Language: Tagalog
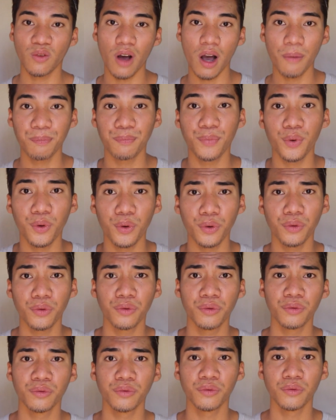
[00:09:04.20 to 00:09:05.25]
gwapo.
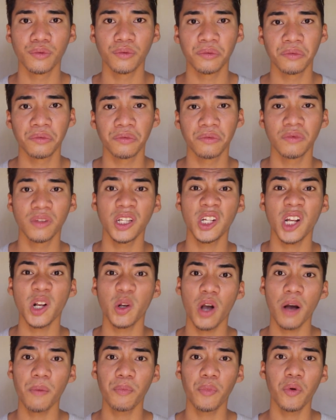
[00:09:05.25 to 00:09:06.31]
Di siya
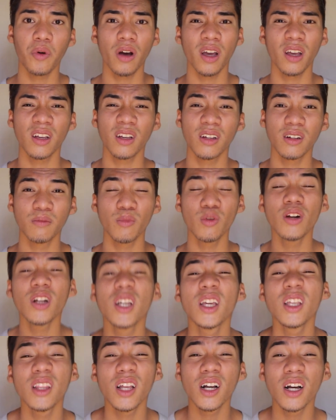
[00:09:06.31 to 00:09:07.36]
gwapo kay, mo
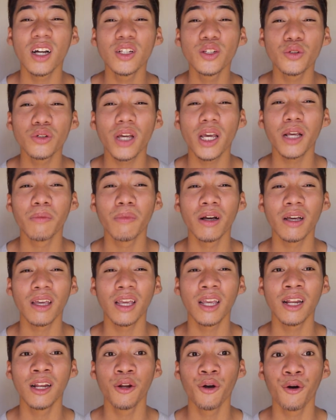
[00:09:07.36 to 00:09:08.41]
lagi daghan jud kay
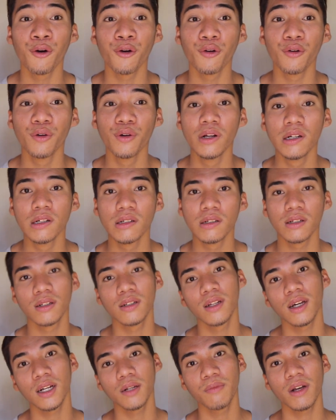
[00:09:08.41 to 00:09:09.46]
mag-ilog.
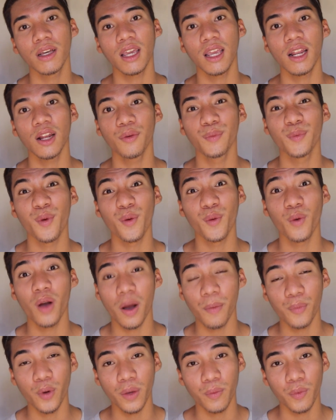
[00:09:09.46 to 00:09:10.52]
Dag mag-ilog kung
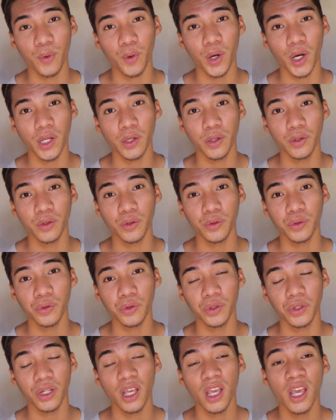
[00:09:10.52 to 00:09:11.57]
gwapo yung mukha ng
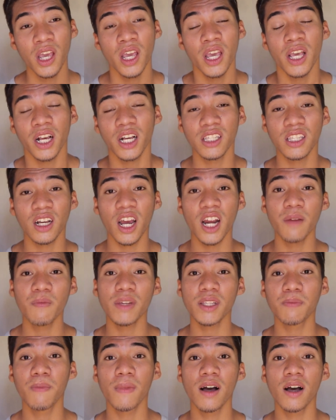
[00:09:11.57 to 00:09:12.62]
lungod. Kasagaran
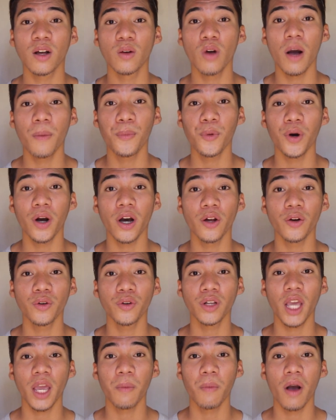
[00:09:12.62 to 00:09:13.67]
mas mga gwapo karon
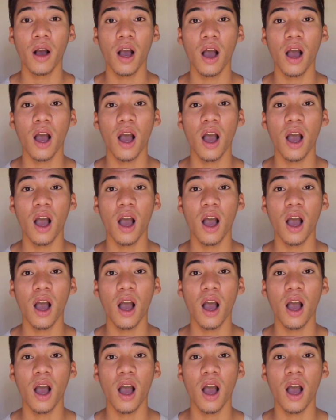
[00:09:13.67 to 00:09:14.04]
kay mga